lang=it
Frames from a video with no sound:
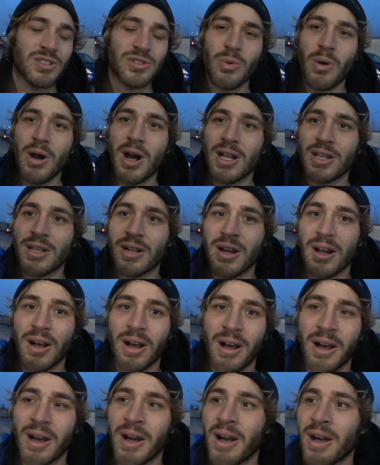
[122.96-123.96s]
di
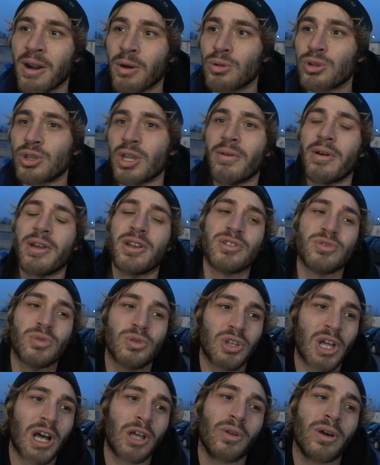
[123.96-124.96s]
squadra, contava il
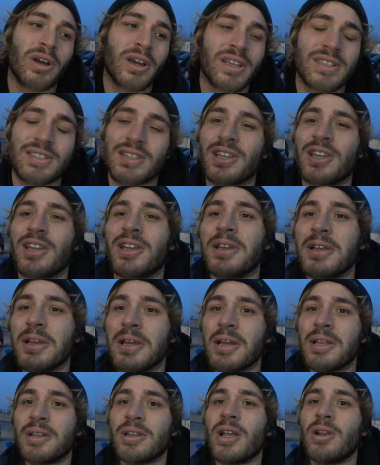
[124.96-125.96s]
risultato anche se
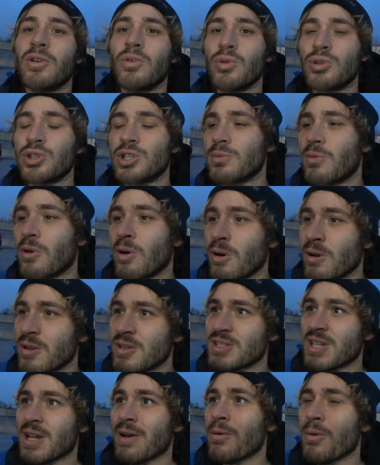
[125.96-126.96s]
nell'ultimo
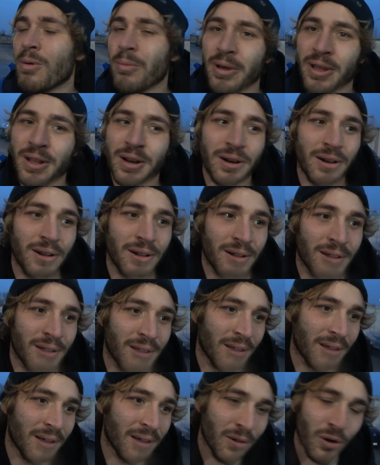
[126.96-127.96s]
stavamo per
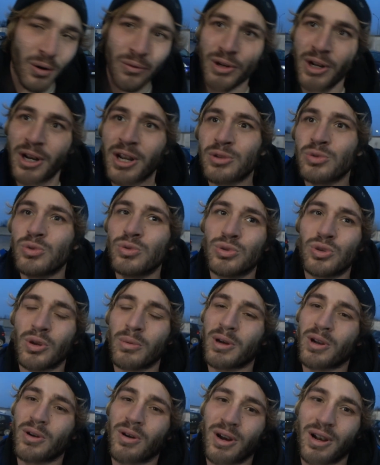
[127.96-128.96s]
eh, rovinare tutto,
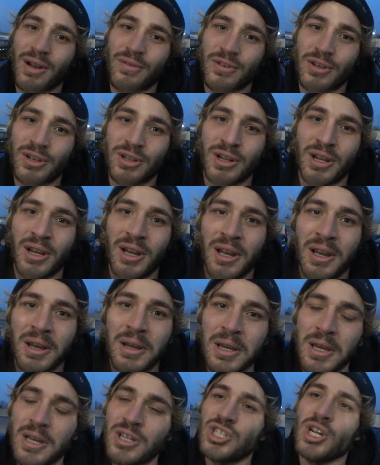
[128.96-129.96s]
però alla fine
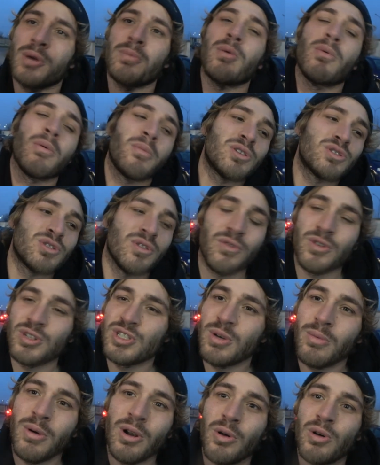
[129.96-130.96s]
ci abbiamo messo
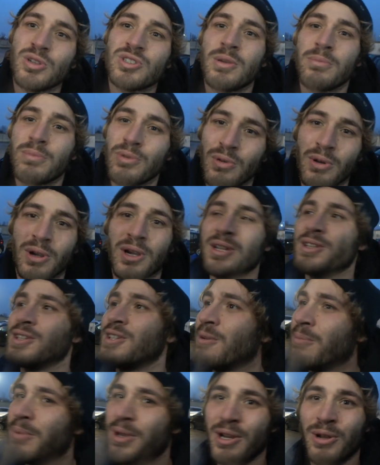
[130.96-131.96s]
forse qualcosa in più e è
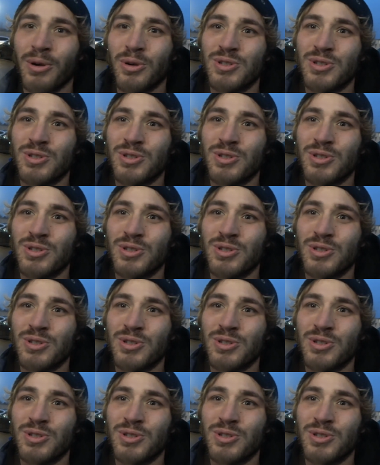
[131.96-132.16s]
andata bene